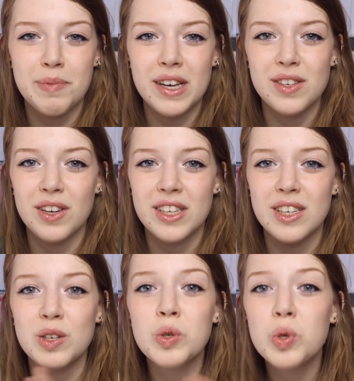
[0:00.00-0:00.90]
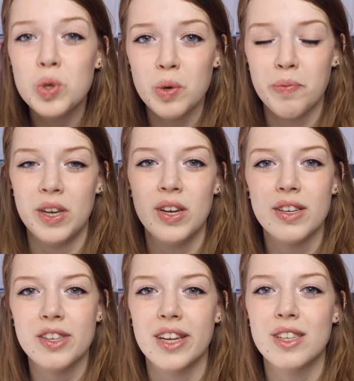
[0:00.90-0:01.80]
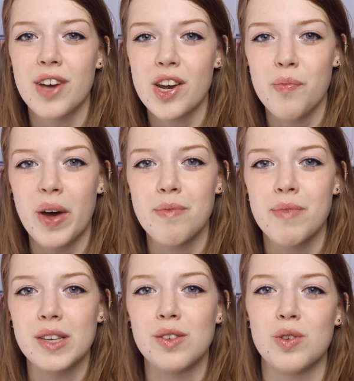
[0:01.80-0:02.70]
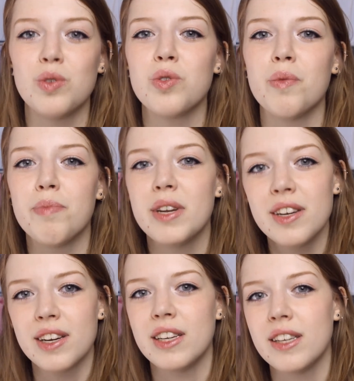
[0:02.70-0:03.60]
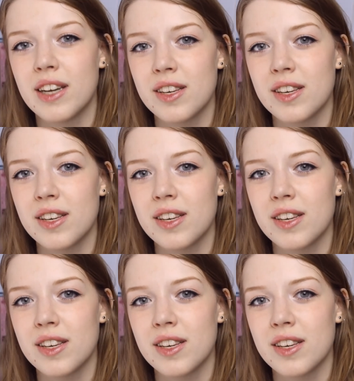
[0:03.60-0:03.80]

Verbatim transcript: bei solchen Dystopien ist der zweite Band meistens nur so ein Bindeglied.